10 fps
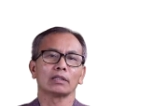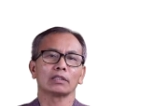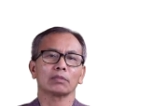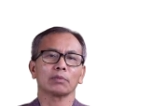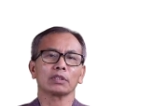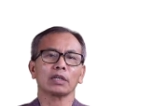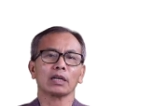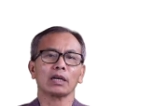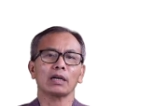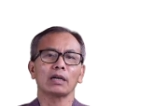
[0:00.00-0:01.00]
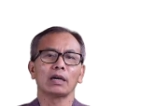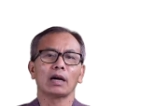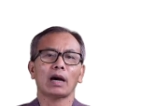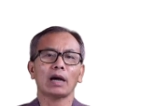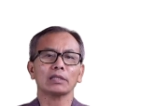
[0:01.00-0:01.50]
sementara
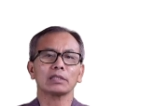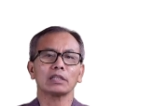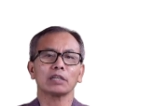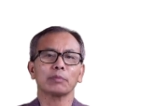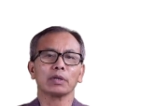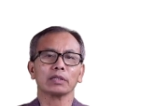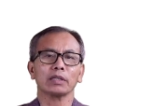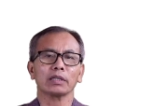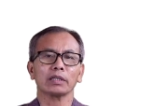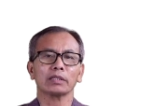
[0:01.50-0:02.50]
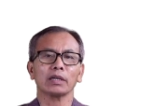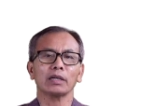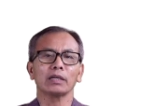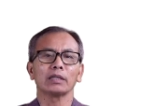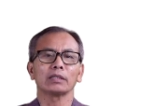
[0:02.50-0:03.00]
hasil dari pekerjaan kita
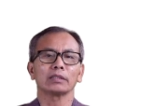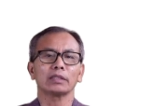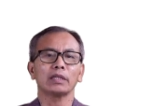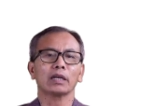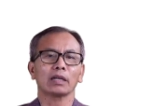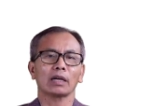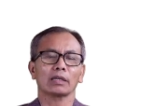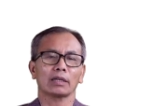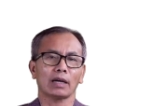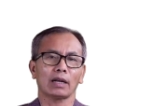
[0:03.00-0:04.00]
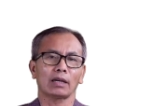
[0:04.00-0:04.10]
tidaklah kekal.